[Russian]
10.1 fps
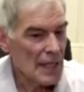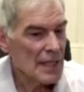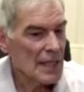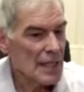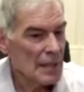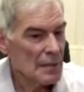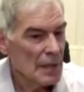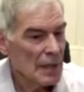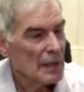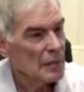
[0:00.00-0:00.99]
Затем
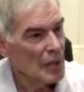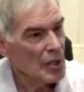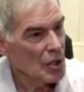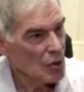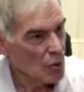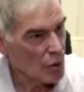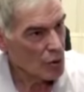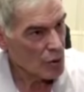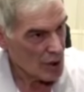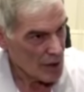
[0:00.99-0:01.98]
ближе к
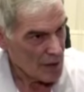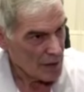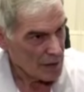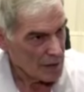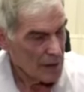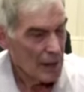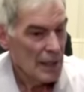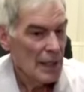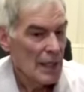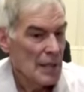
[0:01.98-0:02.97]
году жизни.
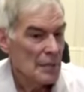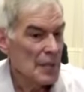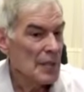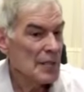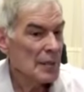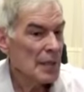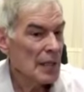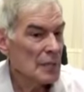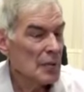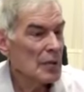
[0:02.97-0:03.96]
Перед тем,
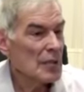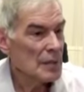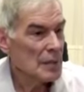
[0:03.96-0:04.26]
как ребенок